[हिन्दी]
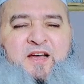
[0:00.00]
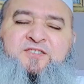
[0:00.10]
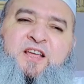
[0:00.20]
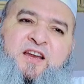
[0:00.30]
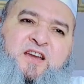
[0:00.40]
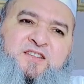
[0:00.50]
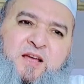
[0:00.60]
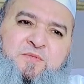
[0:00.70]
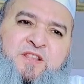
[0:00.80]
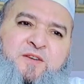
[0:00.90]
निज़ाम
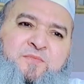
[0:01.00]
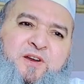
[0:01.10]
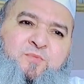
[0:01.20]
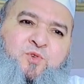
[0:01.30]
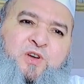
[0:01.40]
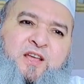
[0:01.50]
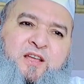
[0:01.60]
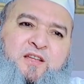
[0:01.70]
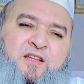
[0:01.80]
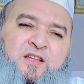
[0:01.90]
निज़ामी धर्म भरम हो गया
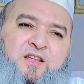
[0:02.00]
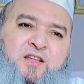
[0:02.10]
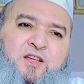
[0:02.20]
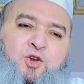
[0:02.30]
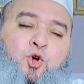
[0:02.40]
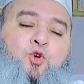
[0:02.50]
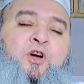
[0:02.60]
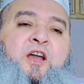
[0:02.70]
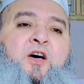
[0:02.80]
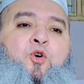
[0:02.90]

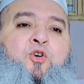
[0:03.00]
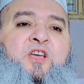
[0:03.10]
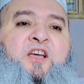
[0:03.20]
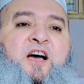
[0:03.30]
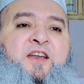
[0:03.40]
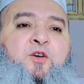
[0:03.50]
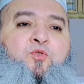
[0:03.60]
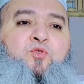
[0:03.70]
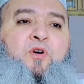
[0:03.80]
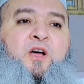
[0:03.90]
लोग खड़ा होकर खाने
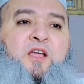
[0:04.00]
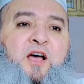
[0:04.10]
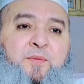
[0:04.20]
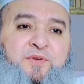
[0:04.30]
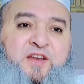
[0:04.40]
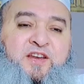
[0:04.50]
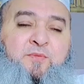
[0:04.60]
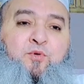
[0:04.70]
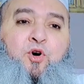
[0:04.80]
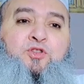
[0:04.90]
को अपने
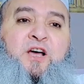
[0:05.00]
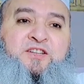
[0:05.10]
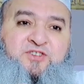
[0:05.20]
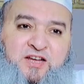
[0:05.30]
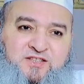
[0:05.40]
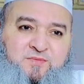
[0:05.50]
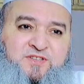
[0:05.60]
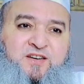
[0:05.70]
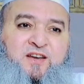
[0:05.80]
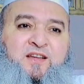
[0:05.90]
लिए बहुत अच्छा
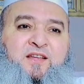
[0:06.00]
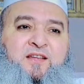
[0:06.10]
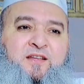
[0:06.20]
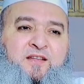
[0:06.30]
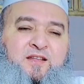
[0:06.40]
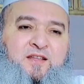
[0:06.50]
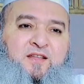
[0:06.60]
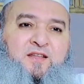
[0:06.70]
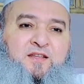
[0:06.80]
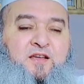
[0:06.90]
समझने लगे
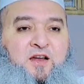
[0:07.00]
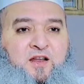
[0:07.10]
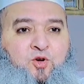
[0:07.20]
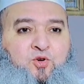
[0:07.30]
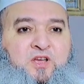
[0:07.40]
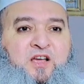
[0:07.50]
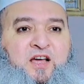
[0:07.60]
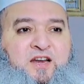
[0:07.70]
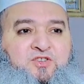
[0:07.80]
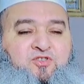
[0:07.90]
कि खड़ा होकर
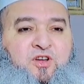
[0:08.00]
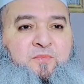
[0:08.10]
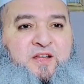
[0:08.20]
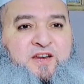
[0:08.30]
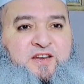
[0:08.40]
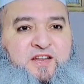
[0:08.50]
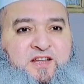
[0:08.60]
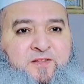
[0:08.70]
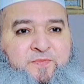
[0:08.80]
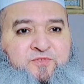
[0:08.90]
खाना जो हमारे
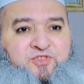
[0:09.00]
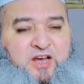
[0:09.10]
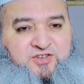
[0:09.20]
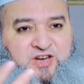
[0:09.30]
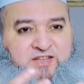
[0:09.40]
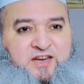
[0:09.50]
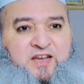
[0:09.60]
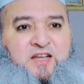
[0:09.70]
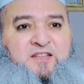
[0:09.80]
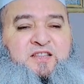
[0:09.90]
लिए चार चांद
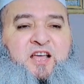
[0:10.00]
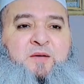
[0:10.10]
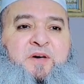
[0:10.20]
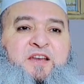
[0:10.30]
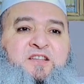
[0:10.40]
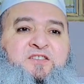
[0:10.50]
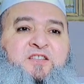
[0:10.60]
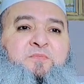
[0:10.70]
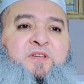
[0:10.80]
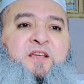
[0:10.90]
लगा देता है हमारी
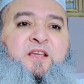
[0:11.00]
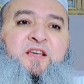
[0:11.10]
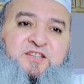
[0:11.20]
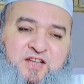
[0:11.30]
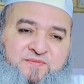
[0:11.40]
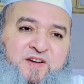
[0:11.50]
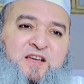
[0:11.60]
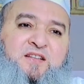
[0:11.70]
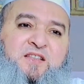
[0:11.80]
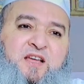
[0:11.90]
इज्जत में इजाफा
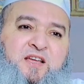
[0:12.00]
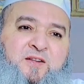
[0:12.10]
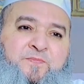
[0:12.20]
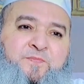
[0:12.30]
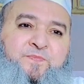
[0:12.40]
करता है